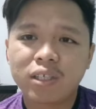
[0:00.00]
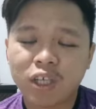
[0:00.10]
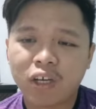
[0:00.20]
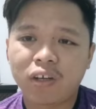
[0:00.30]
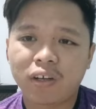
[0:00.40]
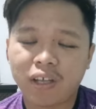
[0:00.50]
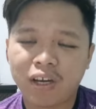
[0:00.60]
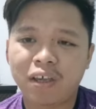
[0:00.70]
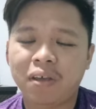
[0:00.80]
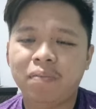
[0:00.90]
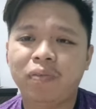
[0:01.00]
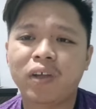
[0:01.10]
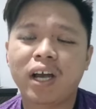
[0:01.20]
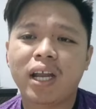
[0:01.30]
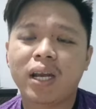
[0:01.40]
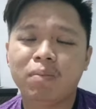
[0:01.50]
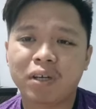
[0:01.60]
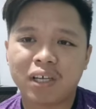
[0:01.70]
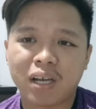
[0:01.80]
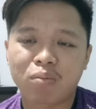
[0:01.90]
channel ini dengan
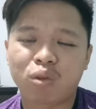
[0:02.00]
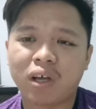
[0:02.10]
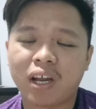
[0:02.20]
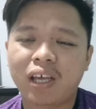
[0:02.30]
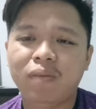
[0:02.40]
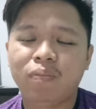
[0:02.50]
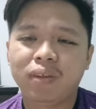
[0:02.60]
menekan butang like,